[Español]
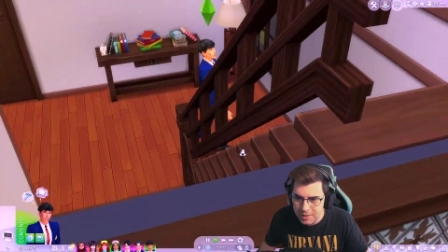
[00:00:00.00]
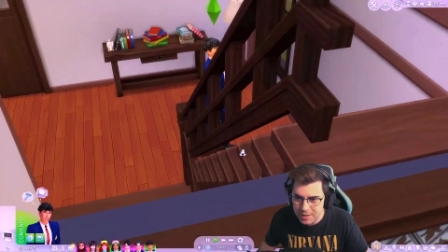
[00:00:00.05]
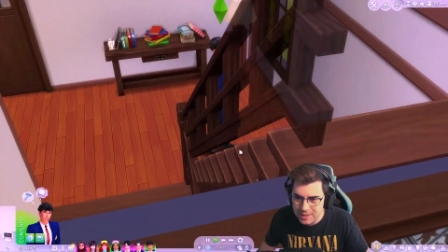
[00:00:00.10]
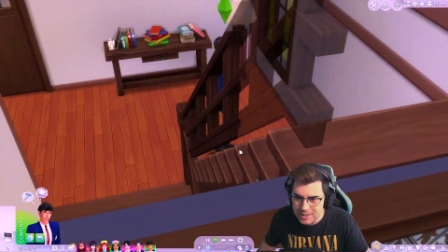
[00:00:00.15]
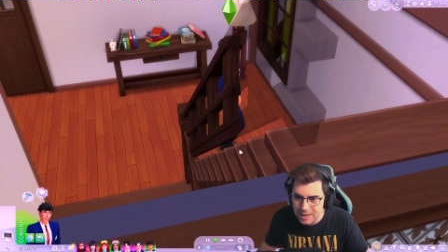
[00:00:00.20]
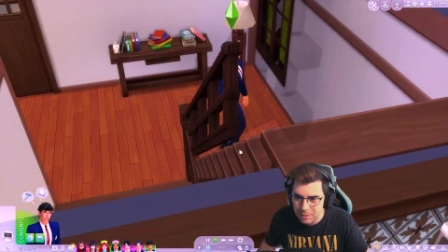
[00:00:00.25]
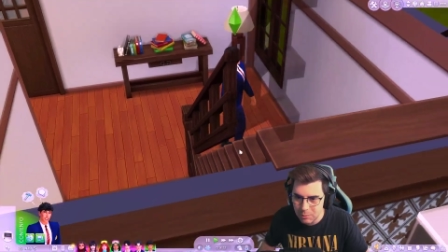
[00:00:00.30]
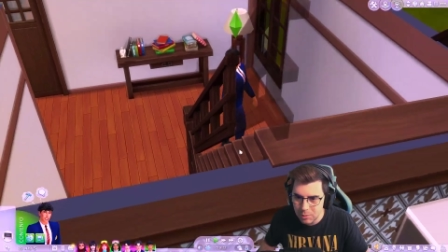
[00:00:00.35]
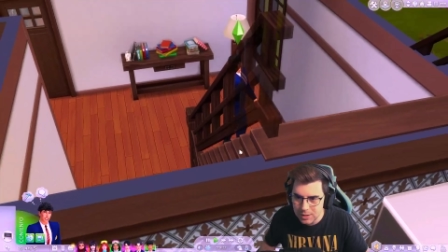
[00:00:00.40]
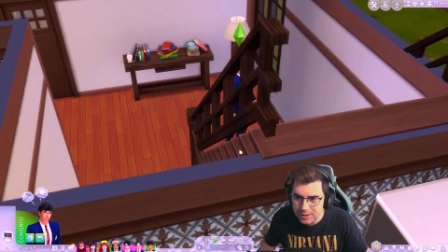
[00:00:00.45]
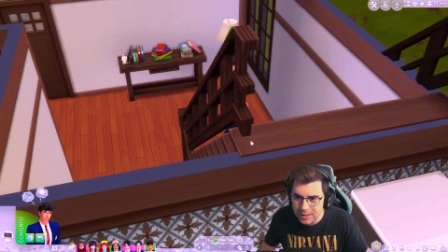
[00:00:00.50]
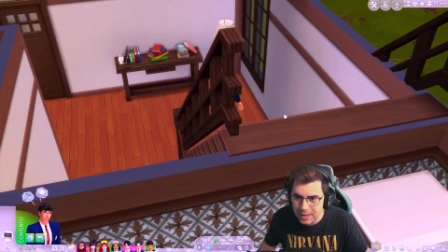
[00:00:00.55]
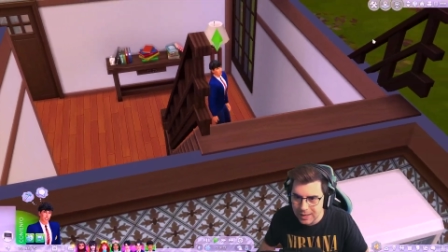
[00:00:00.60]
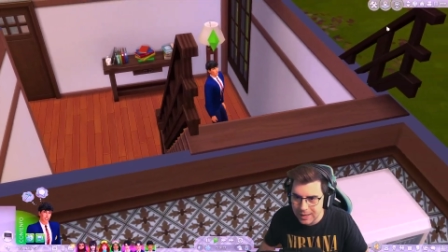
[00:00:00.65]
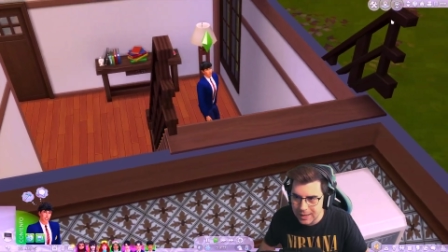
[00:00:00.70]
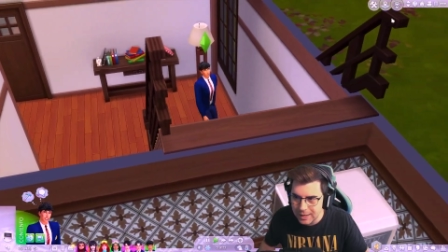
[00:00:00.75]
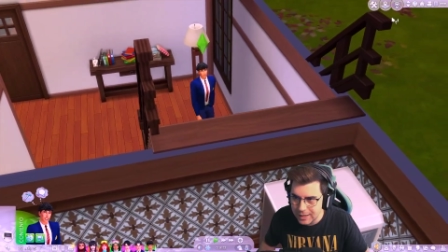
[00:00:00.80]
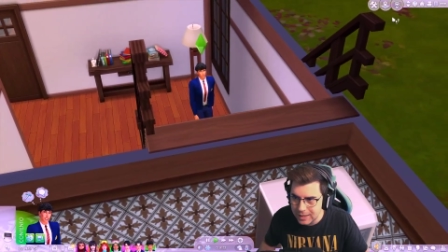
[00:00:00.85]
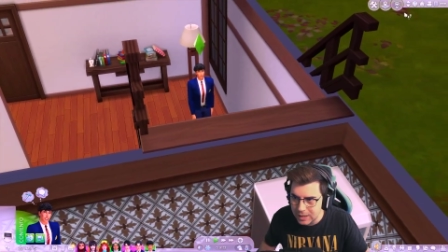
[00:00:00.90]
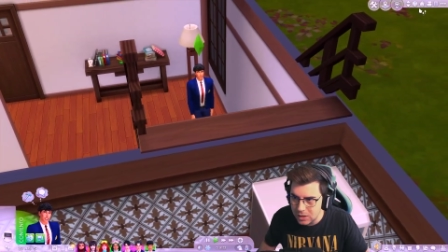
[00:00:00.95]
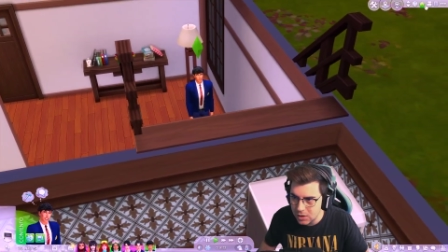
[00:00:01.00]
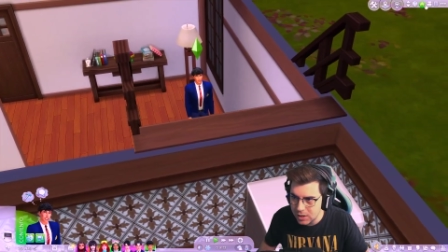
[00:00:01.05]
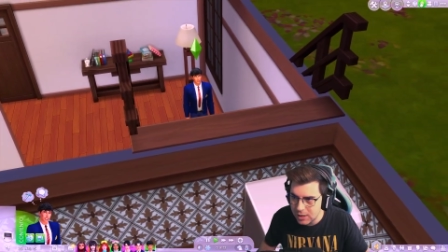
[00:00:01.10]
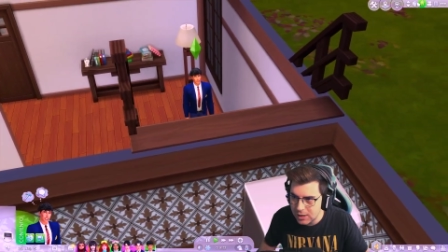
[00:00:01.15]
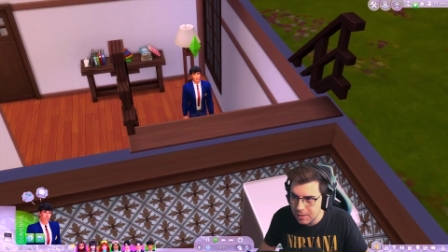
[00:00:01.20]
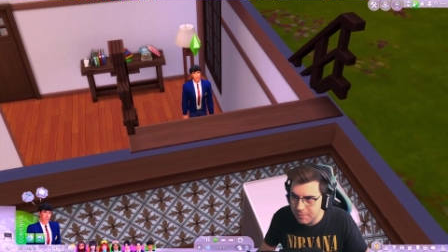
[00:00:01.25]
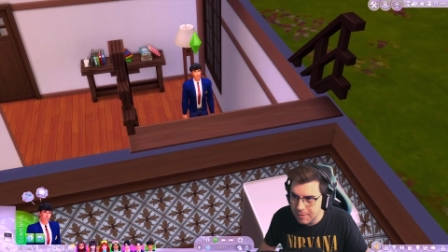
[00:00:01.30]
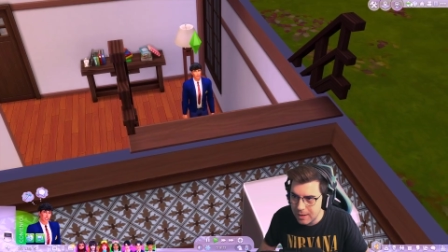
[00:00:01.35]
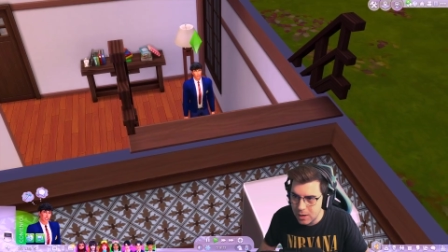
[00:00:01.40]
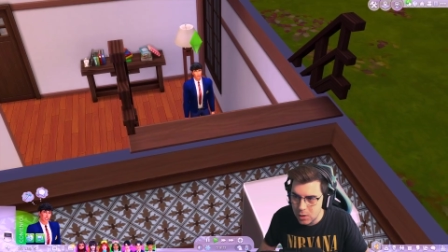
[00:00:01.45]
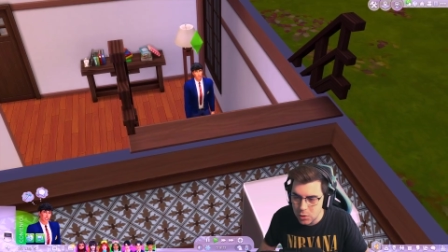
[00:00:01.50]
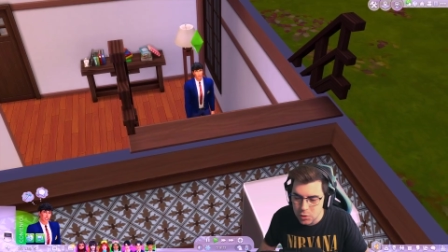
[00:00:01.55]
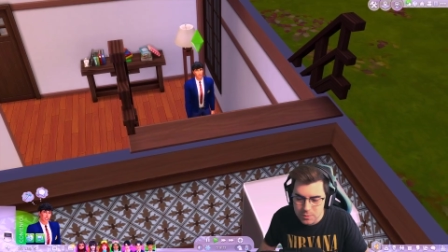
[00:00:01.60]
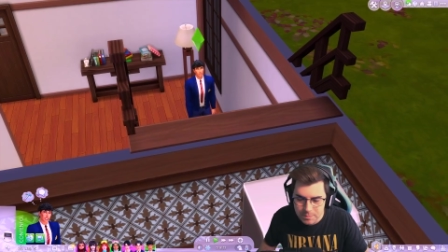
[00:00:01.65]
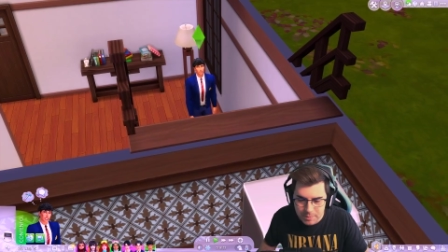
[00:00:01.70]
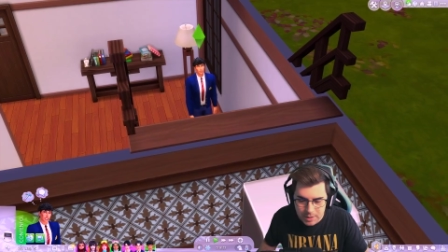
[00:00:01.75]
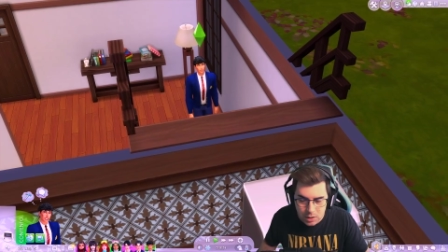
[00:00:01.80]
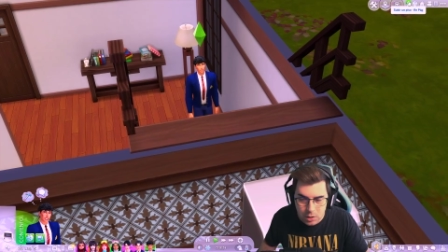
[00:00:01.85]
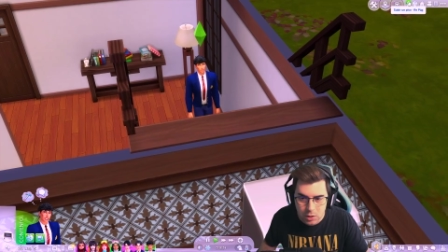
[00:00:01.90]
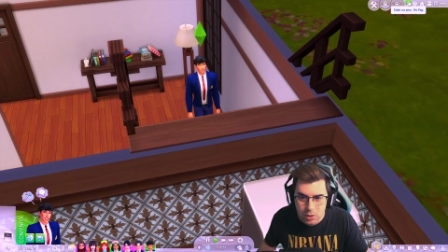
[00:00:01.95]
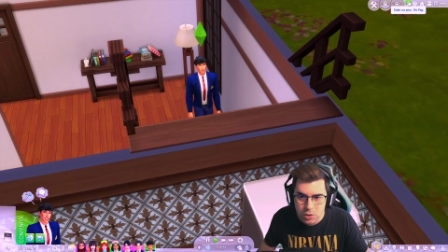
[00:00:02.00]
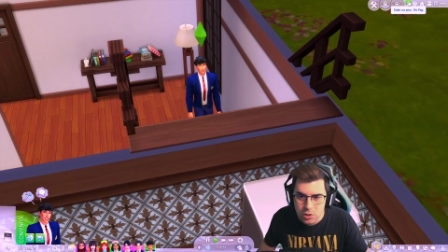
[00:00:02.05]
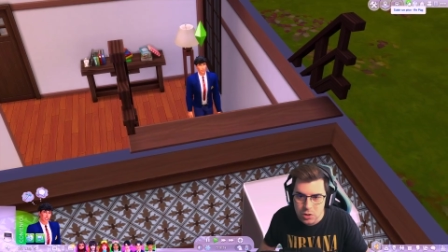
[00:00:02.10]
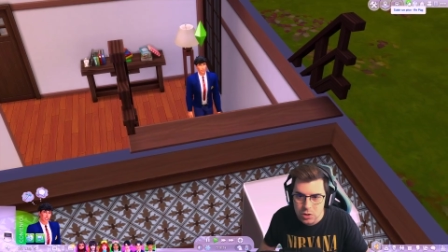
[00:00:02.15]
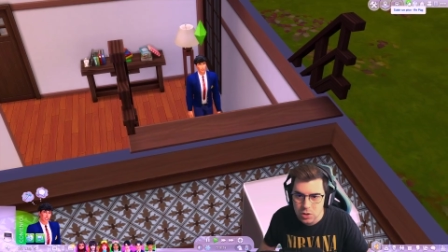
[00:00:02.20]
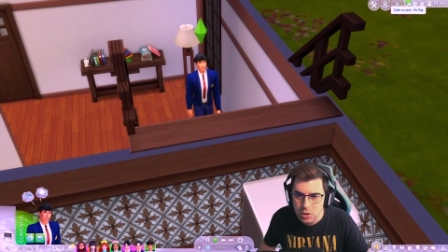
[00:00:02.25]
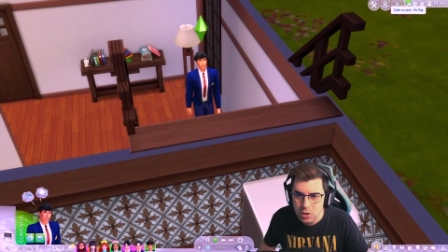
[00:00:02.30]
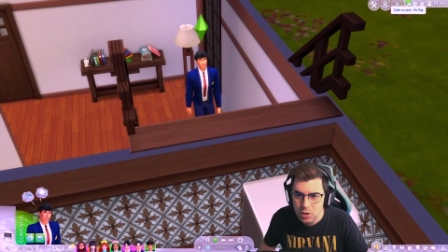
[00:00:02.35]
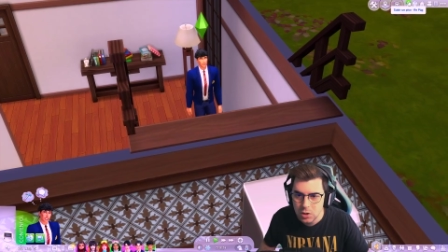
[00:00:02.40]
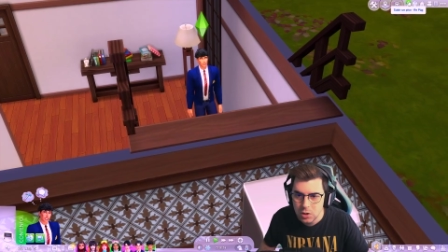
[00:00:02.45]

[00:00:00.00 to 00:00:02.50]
des la vuelta, que quiero que te vean los mijos.